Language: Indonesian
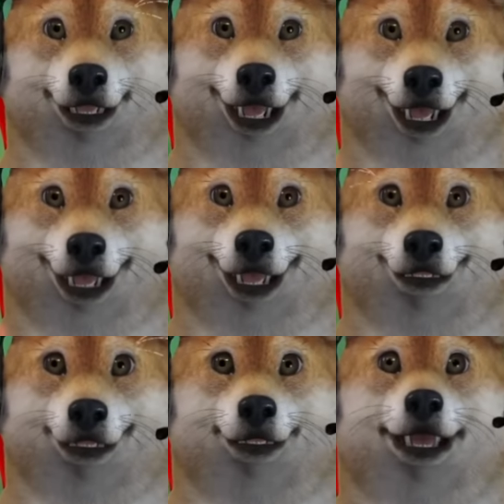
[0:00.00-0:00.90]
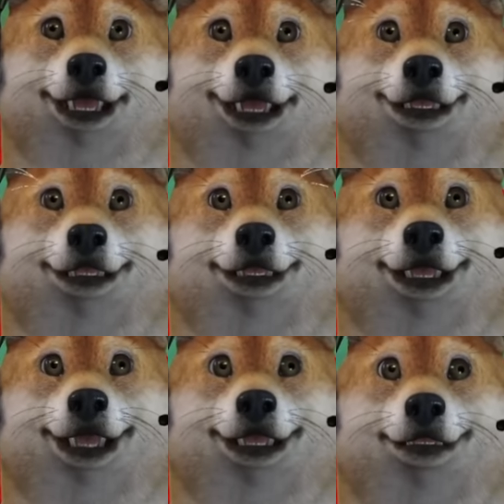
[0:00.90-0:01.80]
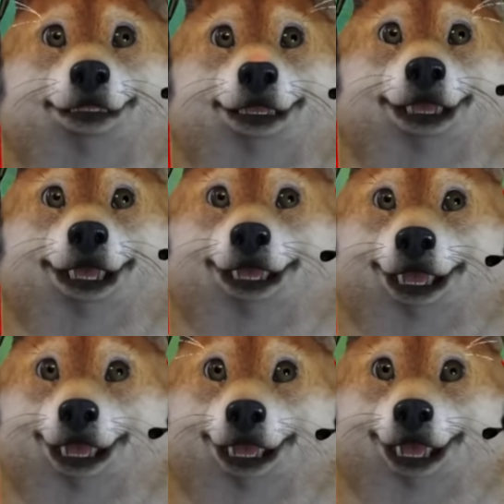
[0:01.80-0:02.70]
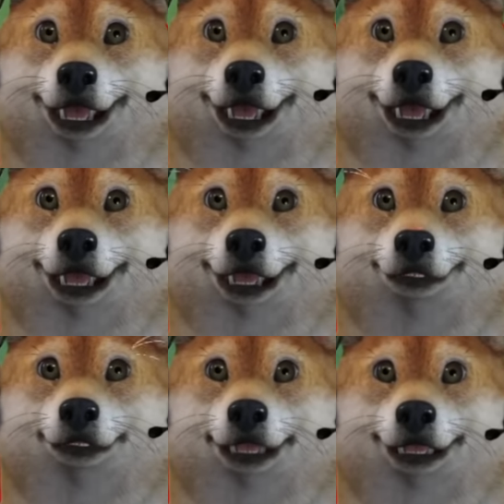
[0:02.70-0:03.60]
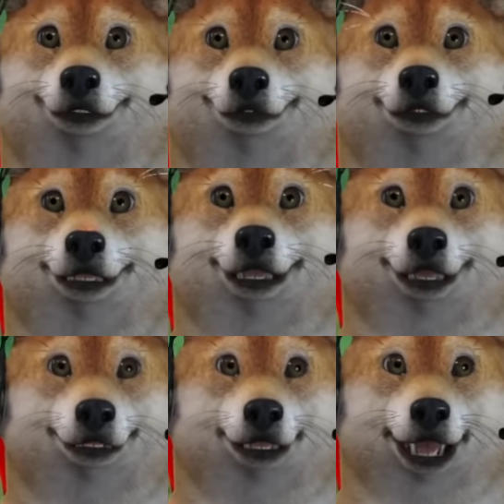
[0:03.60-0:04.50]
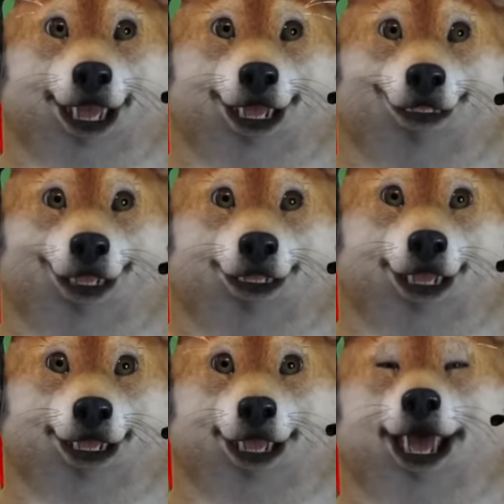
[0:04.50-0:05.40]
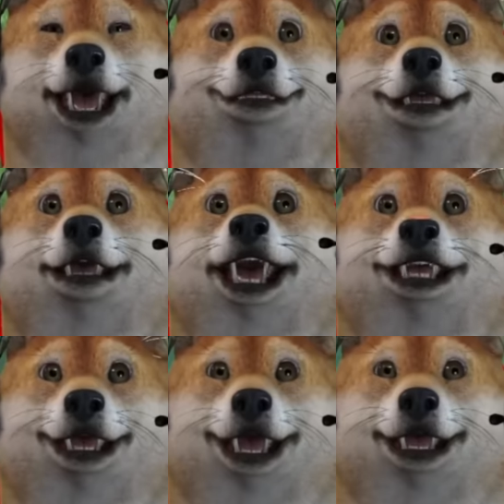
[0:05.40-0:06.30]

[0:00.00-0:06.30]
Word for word: Yang kayak gini-gini masih boleh nih. Kita, kita telan yang gini-gini nih. Ini nih. Wih, kenapa nih oh Oi, kapal oleng, Kapten.